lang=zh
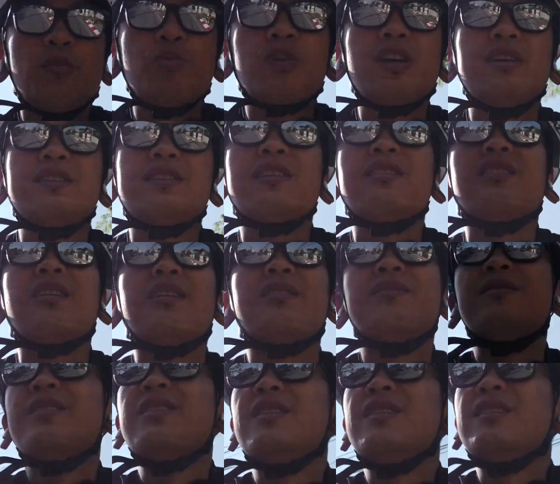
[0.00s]
么不更新了，
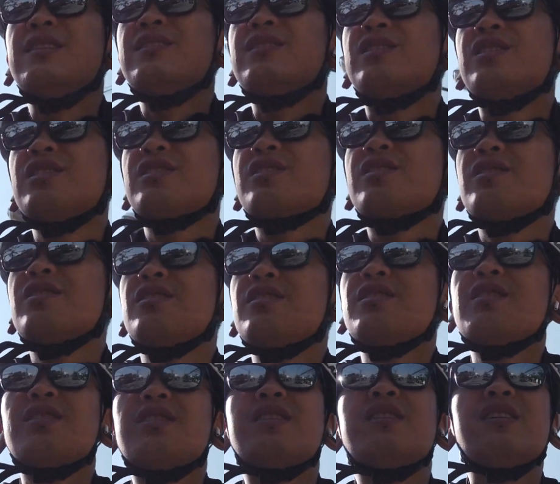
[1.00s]
其
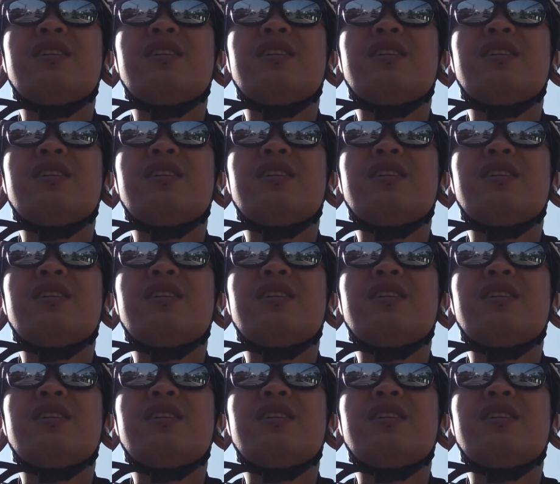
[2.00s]
实，